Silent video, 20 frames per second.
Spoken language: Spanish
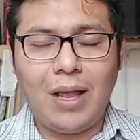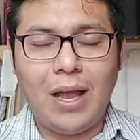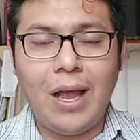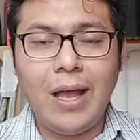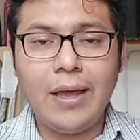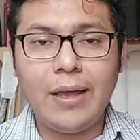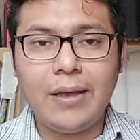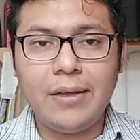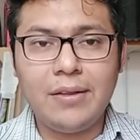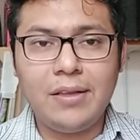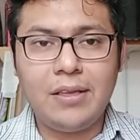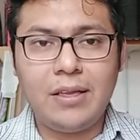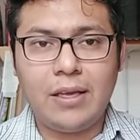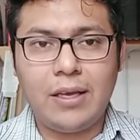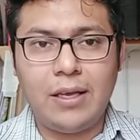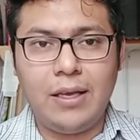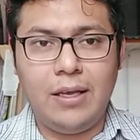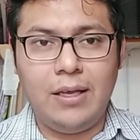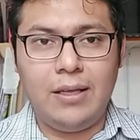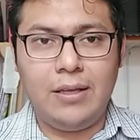Hay quien dice
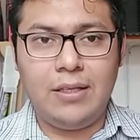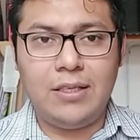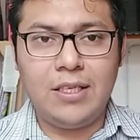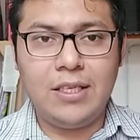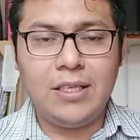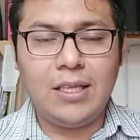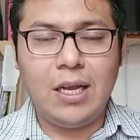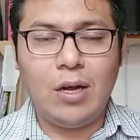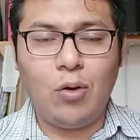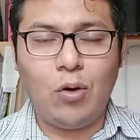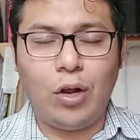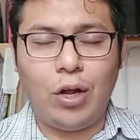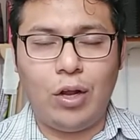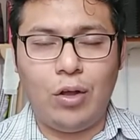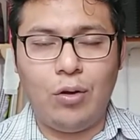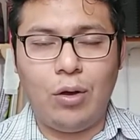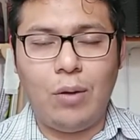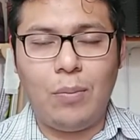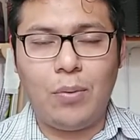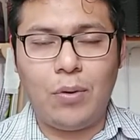que en China lo
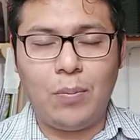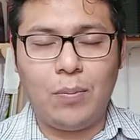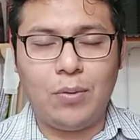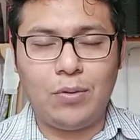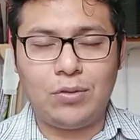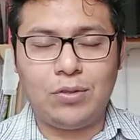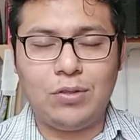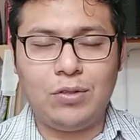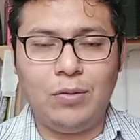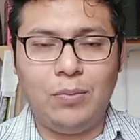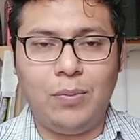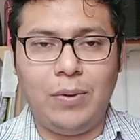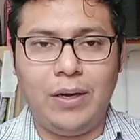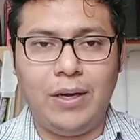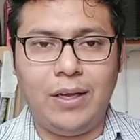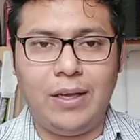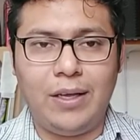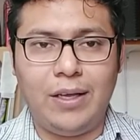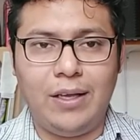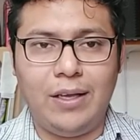creó a propósito
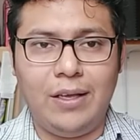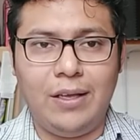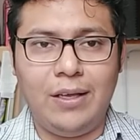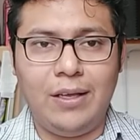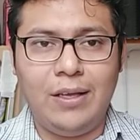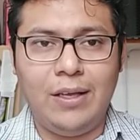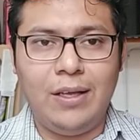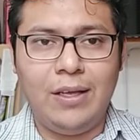para que